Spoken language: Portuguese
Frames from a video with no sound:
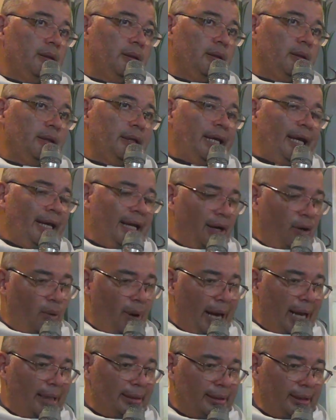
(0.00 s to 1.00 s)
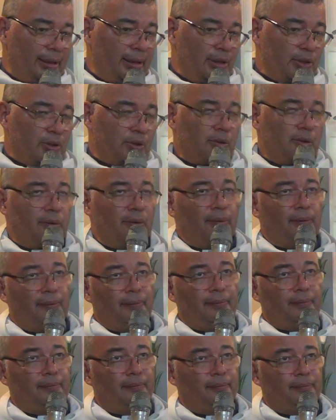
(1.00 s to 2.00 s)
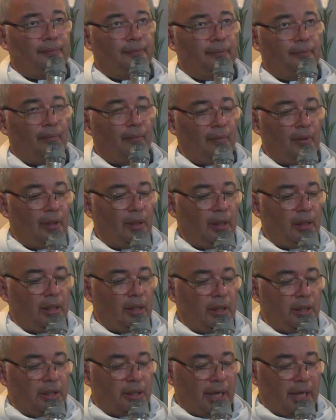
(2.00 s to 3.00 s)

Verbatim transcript: E ela guarda isto. Já